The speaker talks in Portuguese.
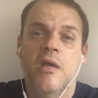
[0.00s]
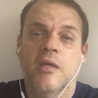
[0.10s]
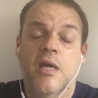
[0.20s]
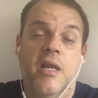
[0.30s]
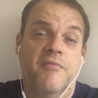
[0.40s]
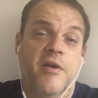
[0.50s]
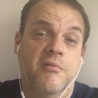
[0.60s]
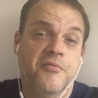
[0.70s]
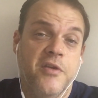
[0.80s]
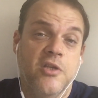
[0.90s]
que
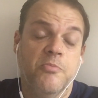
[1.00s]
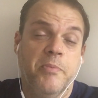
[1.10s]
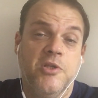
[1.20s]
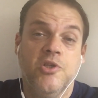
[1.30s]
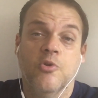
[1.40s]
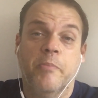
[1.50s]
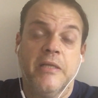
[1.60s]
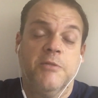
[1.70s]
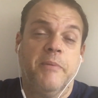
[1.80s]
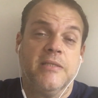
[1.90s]
gravaram vídeo pedindo
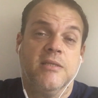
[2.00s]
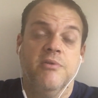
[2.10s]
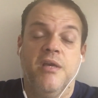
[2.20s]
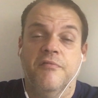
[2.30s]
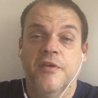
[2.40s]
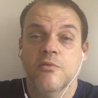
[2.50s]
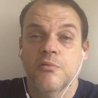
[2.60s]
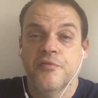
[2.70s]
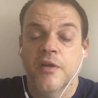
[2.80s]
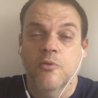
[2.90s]
participação em evento
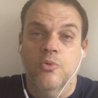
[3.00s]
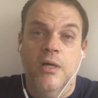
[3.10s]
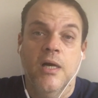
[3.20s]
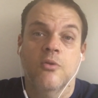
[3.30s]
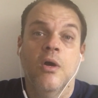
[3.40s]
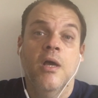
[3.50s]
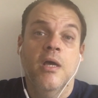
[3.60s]
no final do ano